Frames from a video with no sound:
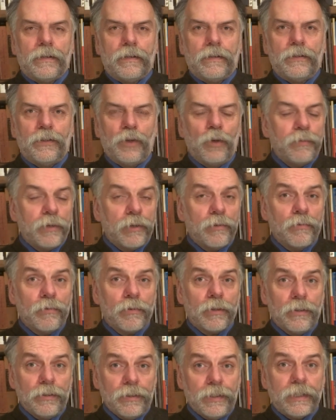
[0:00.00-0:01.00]
dobiegł
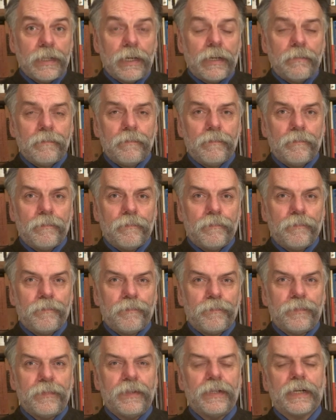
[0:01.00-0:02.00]
końca
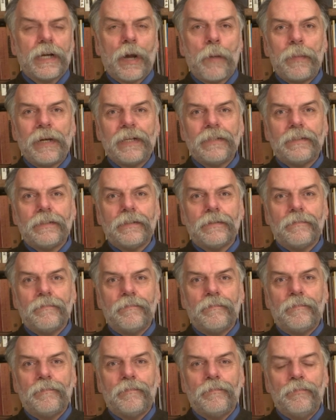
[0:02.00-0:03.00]
dramat
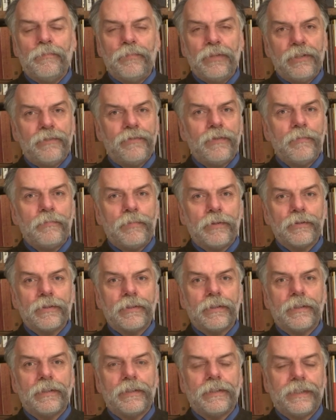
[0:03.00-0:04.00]
bitwy
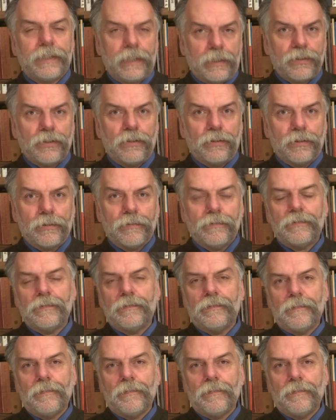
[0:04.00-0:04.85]
pod Cecorą.